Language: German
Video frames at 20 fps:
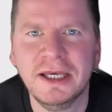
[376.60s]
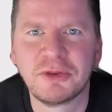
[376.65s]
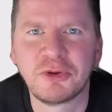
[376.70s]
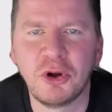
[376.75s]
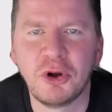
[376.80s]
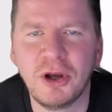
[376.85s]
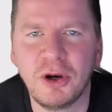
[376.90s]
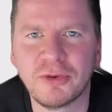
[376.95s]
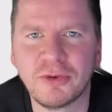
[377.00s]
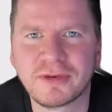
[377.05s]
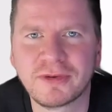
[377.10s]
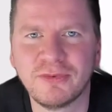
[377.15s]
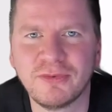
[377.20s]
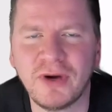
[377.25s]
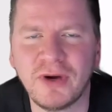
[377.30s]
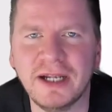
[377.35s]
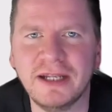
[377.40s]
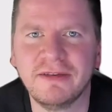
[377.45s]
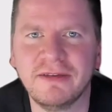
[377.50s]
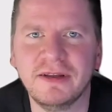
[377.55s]
toll
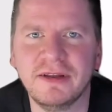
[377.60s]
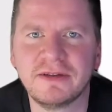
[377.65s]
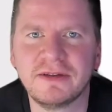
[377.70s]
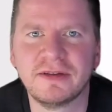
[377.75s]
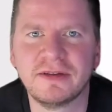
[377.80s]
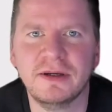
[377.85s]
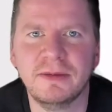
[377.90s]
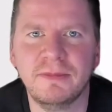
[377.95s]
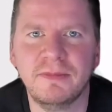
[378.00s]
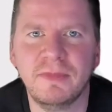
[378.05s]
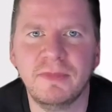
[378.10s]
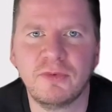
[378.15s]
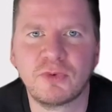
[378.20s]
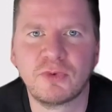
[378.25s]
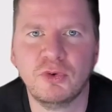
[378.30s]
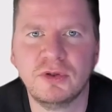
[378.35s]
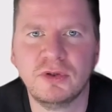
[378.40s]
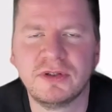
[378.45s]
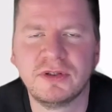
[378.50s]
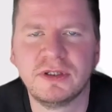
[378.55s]
ausgefallen sind, ähm,
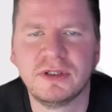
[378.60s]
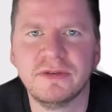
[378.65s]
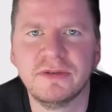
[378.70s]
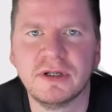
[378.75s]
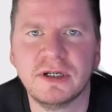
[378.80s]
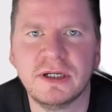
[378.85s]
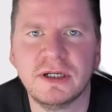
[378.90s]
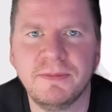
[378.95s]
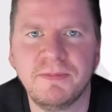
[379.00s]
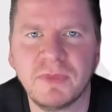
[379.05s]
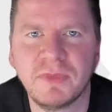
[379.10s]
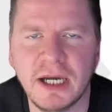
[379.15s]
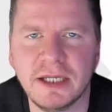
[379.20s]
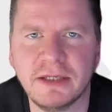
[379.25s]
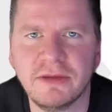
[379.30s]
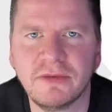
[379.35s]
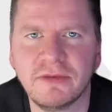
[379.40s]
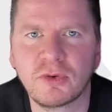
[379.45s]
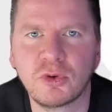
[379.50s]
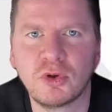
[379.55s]
aufgrund dieser, ja,
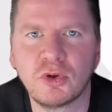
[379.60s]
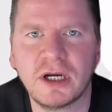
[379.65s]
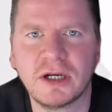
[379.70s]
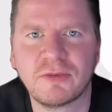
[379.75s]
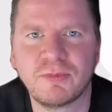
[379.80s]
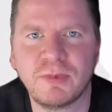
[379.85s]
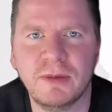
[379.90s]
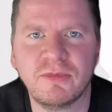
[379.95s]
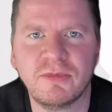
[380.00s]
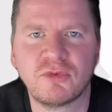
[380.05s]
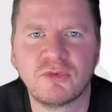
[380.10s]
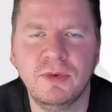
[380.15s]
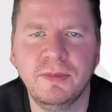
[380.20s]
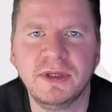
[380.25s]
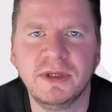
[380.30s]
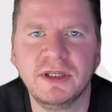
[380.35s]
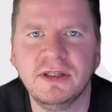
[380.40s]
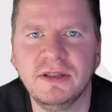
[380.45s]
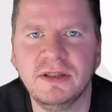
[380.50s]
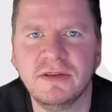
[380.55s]
dieses Rückgangs beim
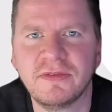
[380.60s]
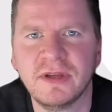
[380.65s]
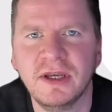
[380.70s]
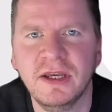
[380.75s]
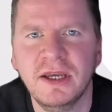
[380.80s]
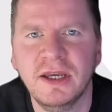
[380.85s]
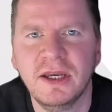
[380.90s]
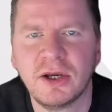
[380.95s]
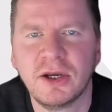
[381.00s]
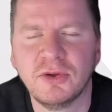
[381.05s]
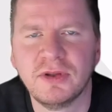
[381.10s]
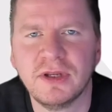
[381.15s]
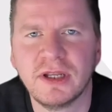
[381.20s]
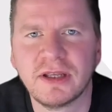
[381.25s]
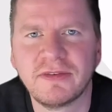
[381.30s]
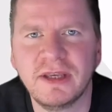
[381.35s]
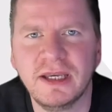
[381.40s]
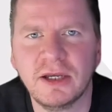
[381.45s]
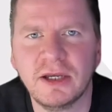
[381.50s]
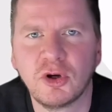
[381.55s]
Streamingdienst könnte
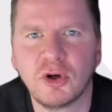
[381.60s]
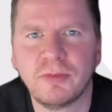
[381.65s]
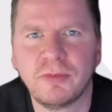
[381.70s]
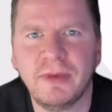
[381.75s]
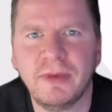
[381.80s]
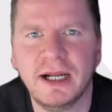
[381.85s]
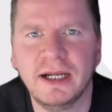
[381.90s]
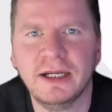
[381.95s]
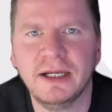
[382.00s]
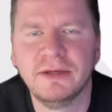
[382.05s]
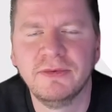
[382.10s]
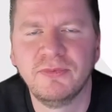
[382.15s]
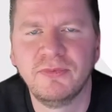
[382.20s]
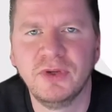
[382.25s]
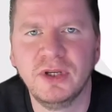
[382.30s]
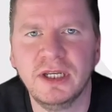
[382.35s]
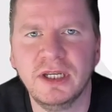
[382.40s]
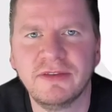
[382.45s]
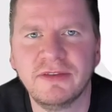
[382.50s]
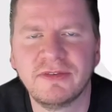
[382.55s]
das eher nochmal für
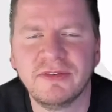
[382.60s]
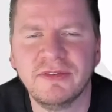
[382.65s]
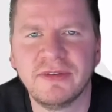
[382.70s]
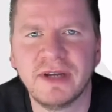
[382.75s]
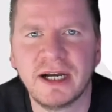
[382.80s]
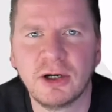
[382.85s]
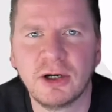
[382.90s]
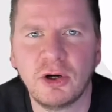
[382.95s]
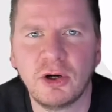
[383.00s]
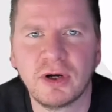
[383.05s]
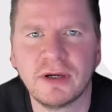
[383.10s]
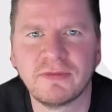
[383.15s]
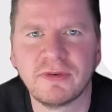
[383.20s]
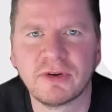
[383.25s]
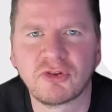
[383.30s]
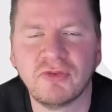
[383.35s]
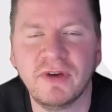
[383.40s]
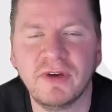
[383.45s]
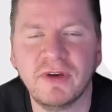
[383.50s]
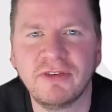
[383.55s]
die nächsten Tage auch etwas
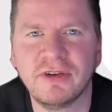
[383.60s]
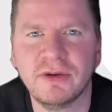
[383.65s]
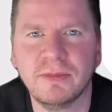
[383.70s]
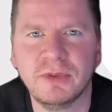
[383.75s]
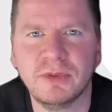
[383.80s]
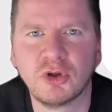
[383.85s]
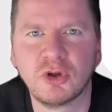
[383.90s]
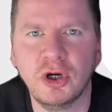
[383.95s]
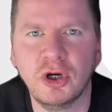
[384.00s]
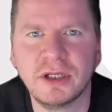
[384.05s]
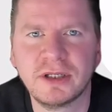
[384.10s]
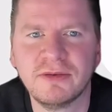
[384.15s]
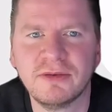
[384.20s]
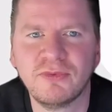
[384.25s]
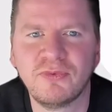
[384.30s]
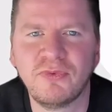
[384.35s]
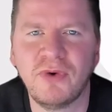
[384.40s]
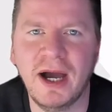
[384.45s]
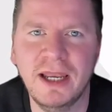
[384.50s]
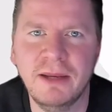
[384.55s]
Schwäche bedeuten.
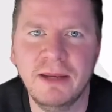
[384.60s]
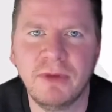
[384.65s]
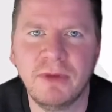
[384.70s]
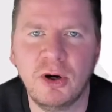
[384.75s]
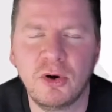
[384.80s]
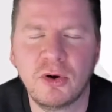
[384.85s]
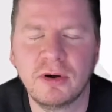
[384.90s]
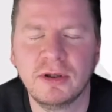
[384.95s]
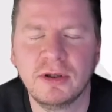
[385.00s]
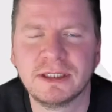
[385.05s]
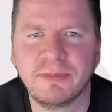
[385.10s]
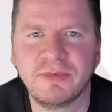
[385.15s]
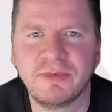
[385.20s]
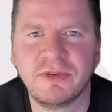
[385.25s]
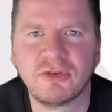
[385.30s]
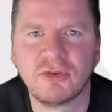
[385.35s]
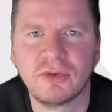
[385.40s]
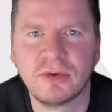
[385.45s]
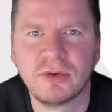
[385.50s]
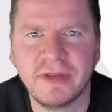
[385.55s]
Vor allem auch, ich habe es ja
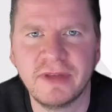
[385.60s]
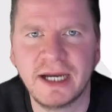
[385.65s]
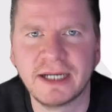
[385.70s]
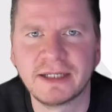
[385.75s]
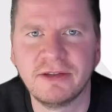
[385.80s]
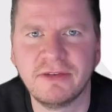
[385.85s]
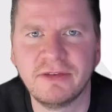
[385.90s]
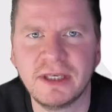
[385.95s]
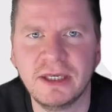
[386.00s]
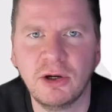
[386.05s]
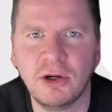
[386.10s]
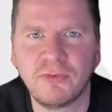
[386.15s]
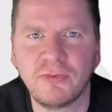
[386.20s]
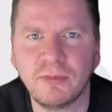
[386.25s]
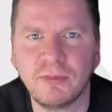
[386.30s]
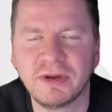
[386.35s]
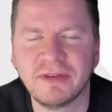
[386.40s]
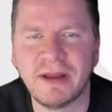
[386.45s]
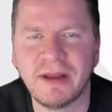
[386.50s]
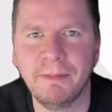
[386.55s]
schon gesagt, ich gehe auch vom
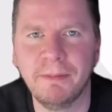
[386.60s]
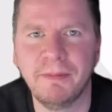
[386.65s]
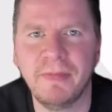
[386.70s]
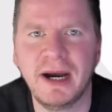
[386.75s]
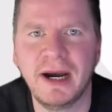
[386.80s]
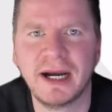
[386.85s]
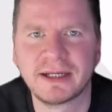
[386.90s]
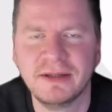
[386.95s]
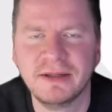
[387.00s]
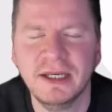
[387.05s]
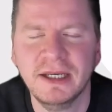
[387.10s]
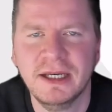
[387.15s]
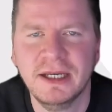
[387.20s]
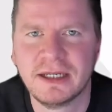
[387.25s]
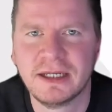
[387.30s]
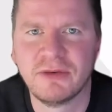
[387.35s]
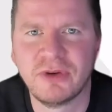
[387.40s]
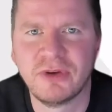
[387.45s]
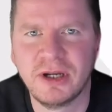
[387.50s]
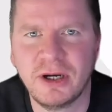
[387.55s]
Gesamtmarkt
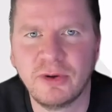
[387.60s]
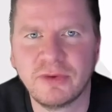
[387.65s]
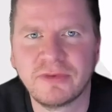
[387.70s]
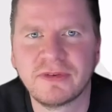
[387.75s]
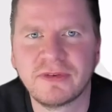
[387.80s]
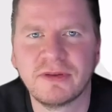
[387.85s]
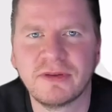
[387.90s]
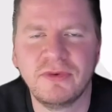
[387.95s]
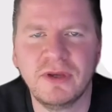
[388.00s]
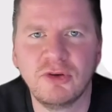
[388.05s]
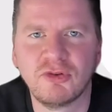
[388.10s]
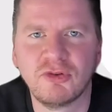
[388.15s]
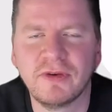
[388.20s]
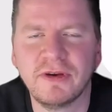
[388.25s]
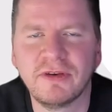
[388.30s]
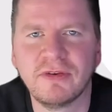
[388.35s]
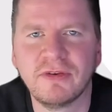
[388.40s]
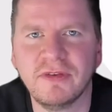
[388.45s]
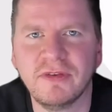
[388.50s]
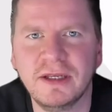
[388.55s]
davon aus, dass wir eine
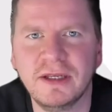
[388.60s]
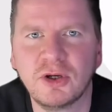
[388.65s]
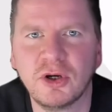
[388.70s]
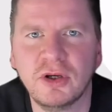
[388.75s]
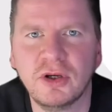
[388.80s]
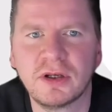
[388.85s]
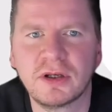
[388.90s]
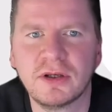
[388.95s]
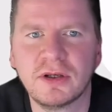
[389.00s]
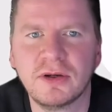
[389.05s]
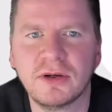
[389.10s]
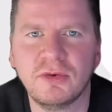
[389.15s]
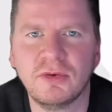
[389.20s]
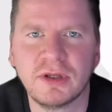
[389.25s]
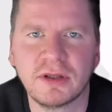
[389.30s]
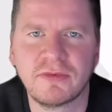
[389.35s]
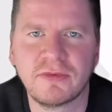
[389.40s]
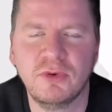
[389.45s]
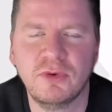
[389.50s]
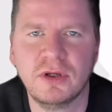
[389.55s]
Schwäche sehen könnten und
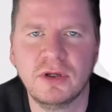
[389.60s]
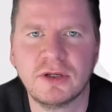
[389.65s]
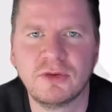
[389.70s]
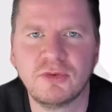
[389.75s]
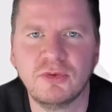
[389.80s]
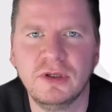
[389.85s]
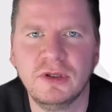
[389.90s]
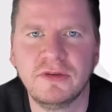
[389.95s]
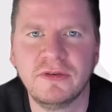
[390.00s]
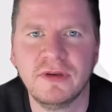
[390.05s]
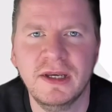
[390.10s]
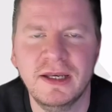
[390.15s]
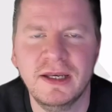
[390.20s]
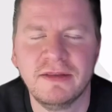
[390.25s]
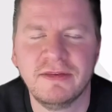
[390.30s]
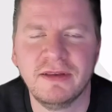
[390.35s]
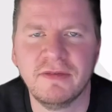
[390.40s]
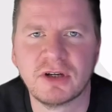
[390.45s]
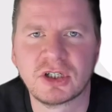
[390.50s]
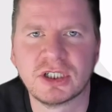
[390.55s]
das würde natürlich
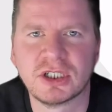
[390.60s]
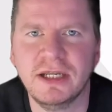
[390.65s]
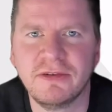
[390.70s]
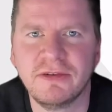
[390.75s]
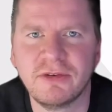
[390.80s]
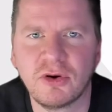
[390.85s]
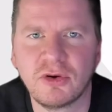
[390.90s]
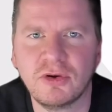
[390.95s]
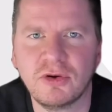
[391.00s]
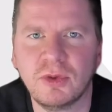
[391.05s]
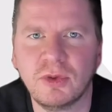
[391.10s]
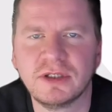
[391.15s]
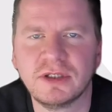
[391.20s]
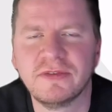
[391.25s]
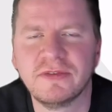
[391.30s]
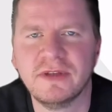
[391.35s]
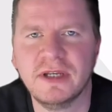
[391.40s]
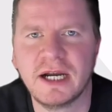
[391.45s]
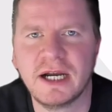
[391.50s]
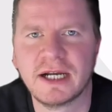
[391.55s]
sehr wahrscheinlich auch eine Walt
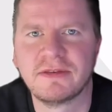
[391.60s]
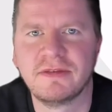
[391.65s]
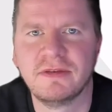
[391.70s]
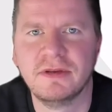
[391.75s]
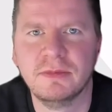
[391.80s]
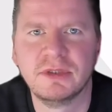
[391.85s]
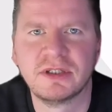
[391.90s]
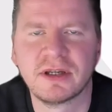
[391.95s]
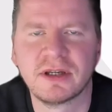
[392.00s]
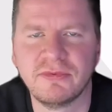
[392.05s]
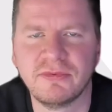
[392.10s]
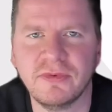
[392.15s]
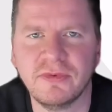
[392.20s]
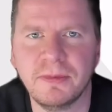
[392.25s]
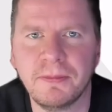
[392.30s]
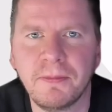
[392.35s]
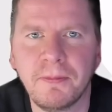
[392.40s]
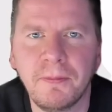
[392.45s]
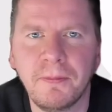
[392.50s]
Disney-Aktie betreffen.